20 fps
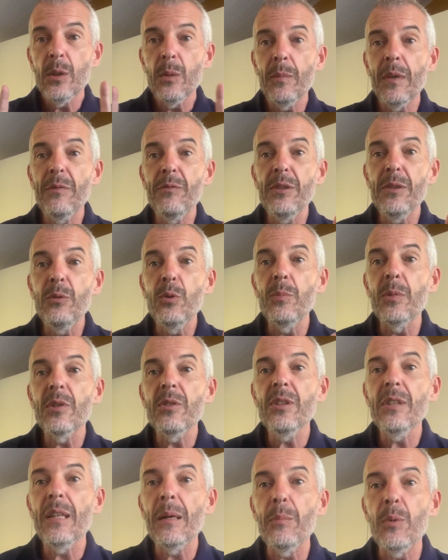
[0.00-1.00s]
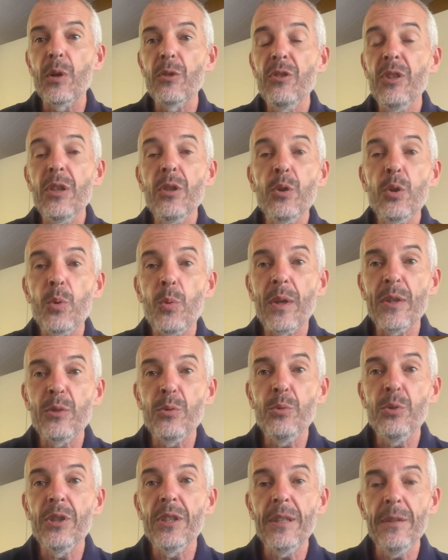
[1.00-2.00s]
On m'avait demandé d'aborder trois
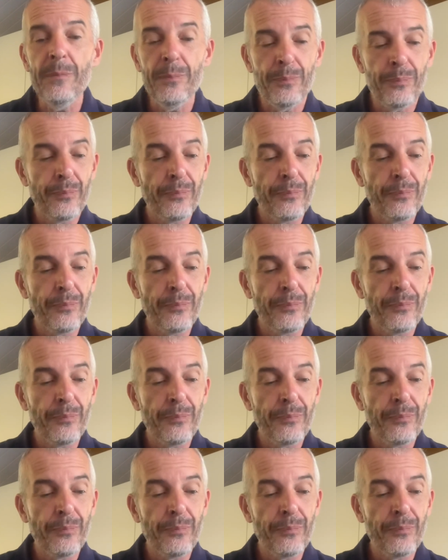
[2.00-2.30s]
sujets,